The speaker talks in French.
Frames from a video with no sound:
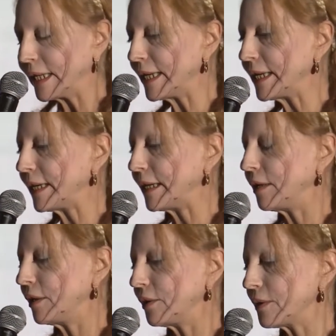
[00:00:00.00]
Et
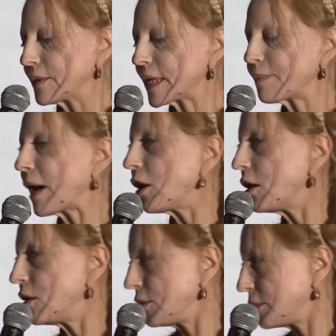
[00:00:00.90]
euh, cette
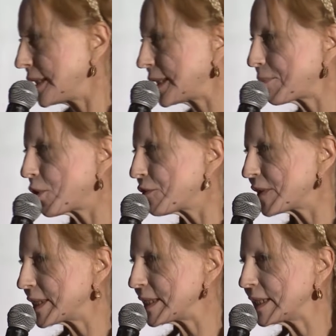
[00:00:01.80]
parole était
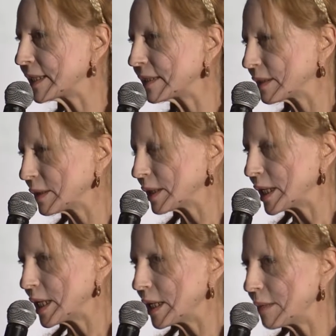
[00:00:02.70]
prophétique,
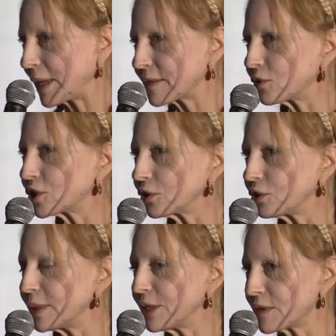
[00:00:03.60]
parce
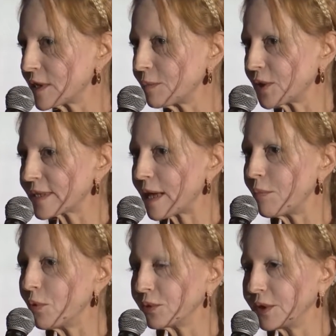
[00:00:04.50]
qu'aujourd'hui, nous sommes dans un
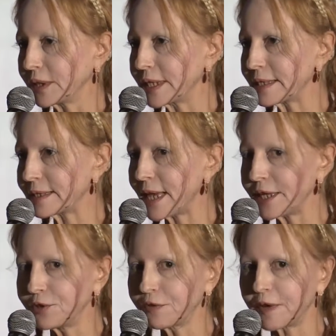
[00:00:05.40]
monde qui
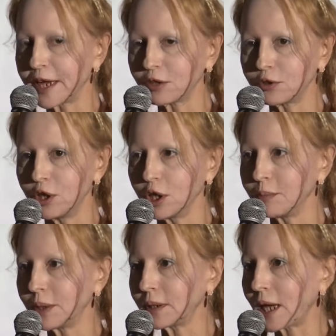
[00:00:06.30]
essaye de faire de
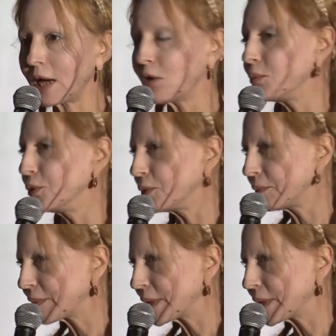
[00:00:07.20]
l'homme un robot.